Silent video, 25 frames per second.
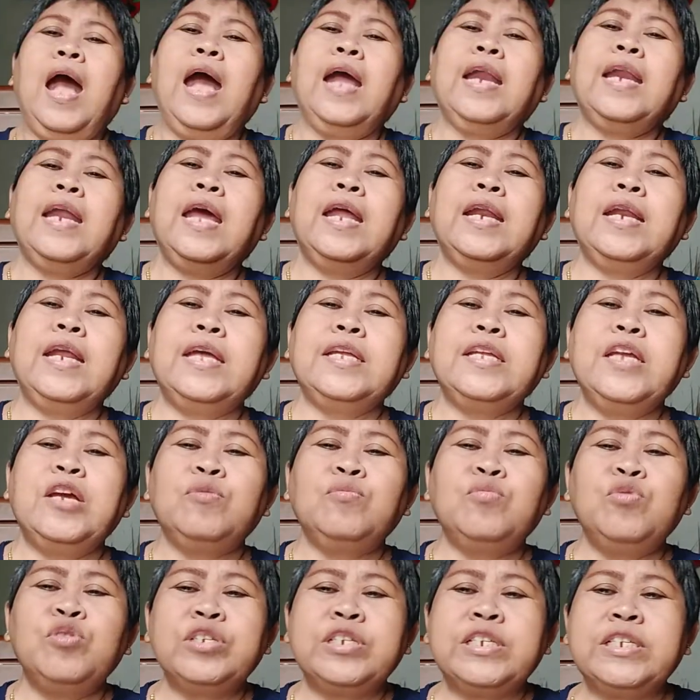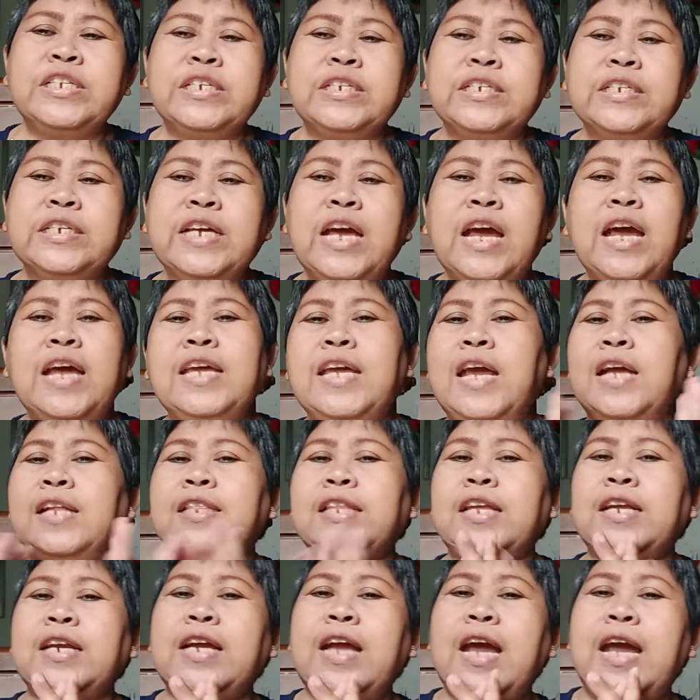Anak-anaknya Bu Siska
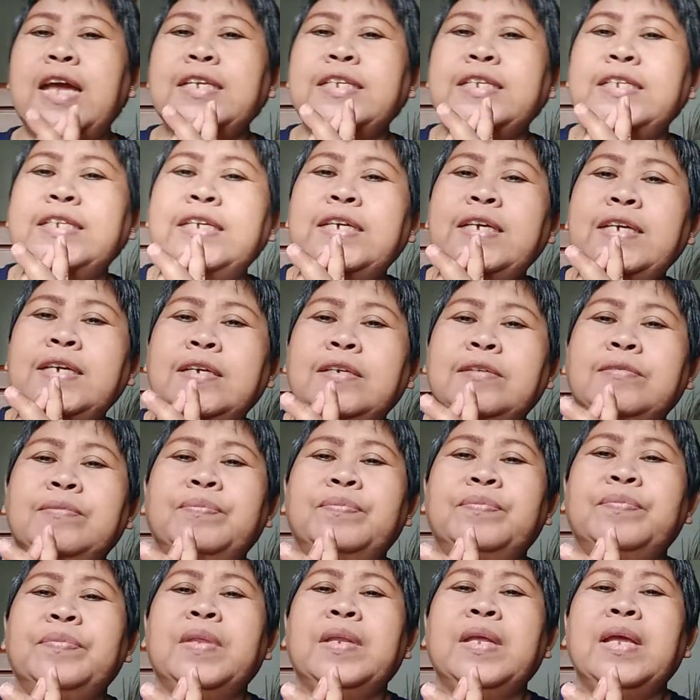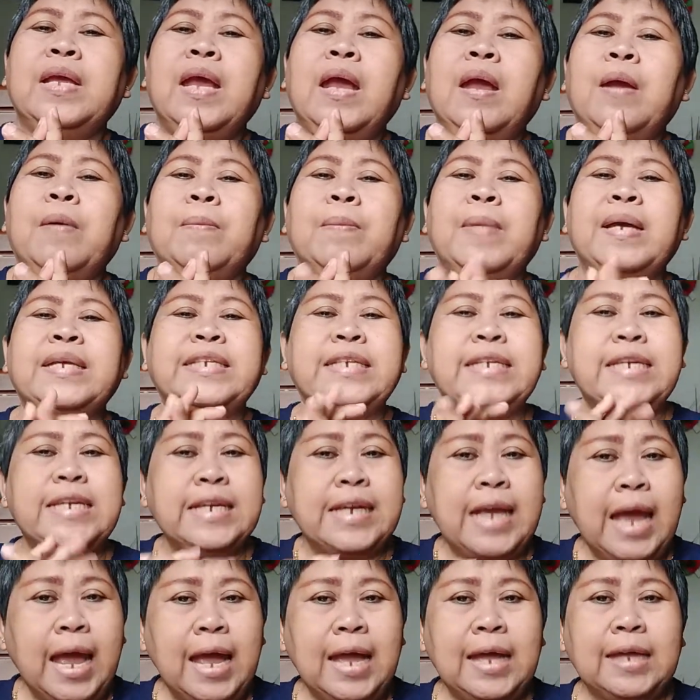yang terkasih, masih
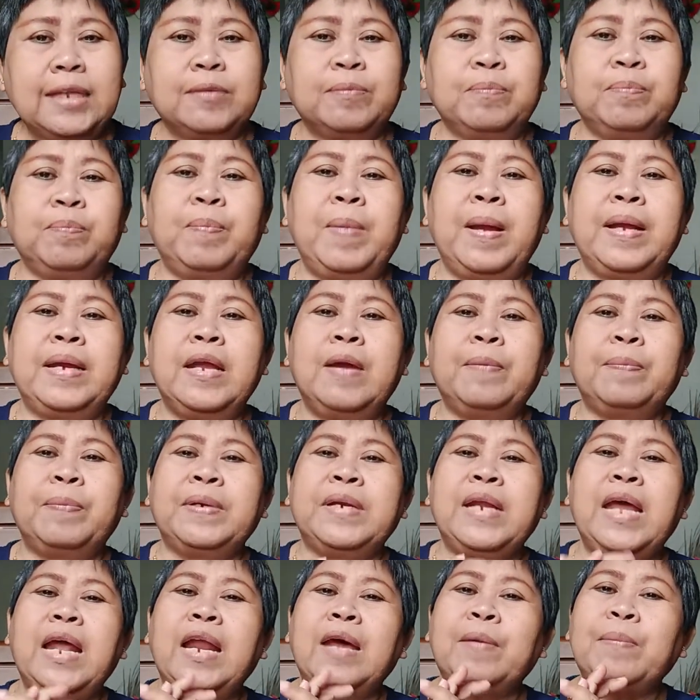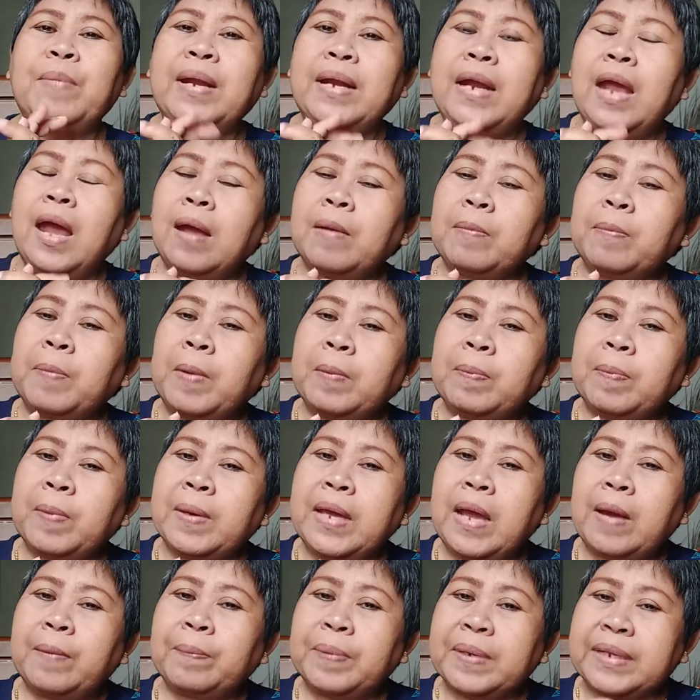ingat pada pendalaman APP
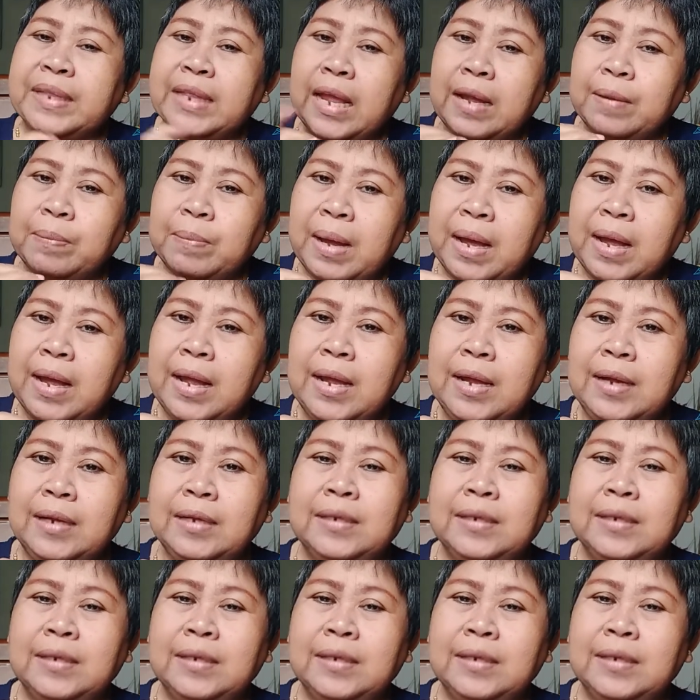yang pertama?